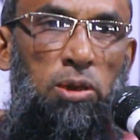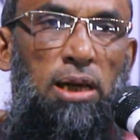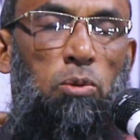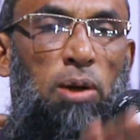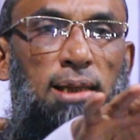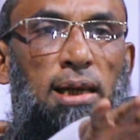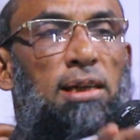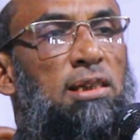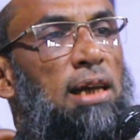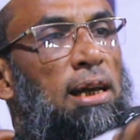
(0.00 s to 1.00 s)
ওদের
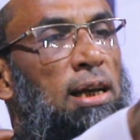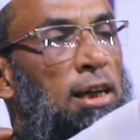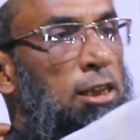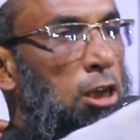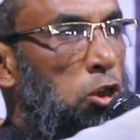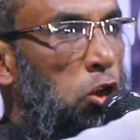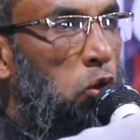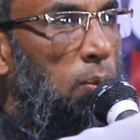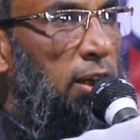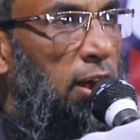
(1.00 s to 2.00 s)
ওনাদের স্থানে নেতৃত্ব
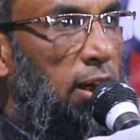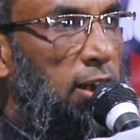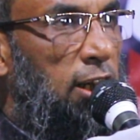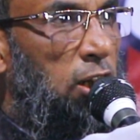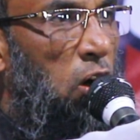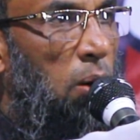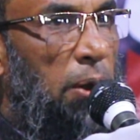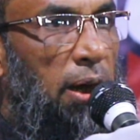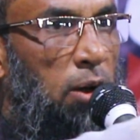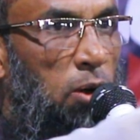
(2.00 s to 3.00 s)
তোমাদেরই দিতে
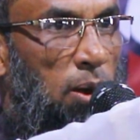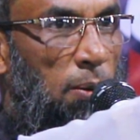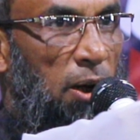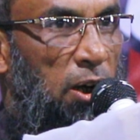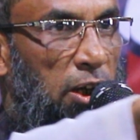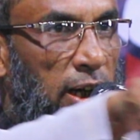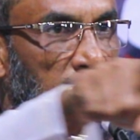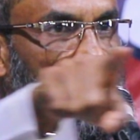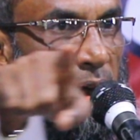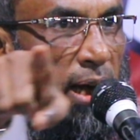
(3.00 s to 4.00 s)
হবে কথা বলেন ঠিক
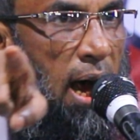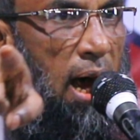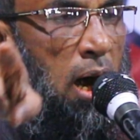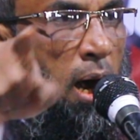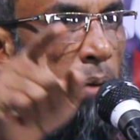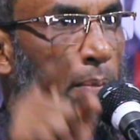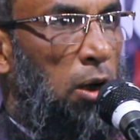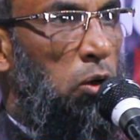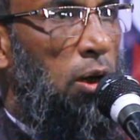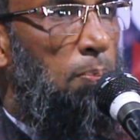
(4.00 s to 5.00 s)
না
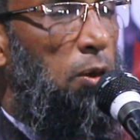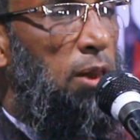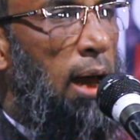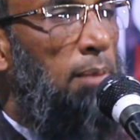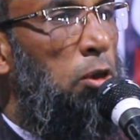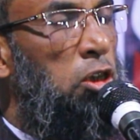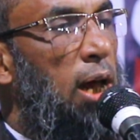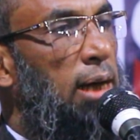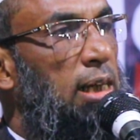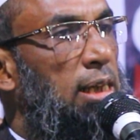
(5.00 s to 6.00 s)
মাননীয়
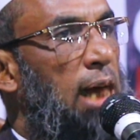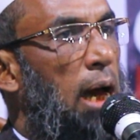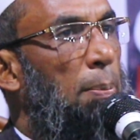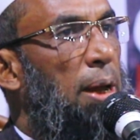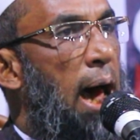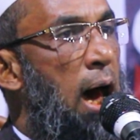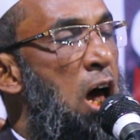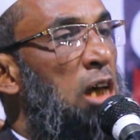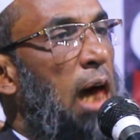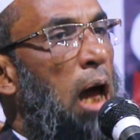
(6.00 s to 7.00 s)
প্রধানমন্ত্রী একদিন থাকবে না
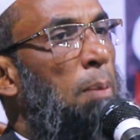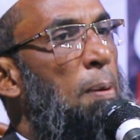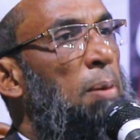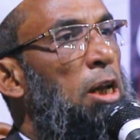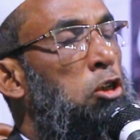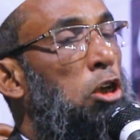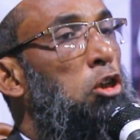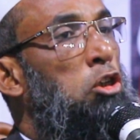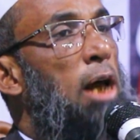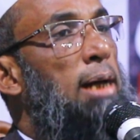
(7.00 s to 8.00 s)
তার ফ্যামিলির
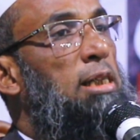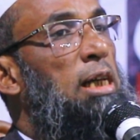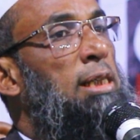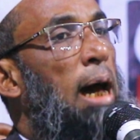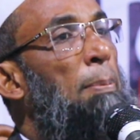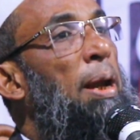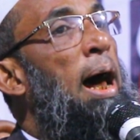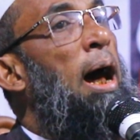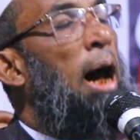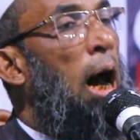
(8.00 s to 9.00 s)
সদস্য একদিন থাকবে
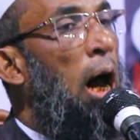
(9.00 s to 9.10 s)
না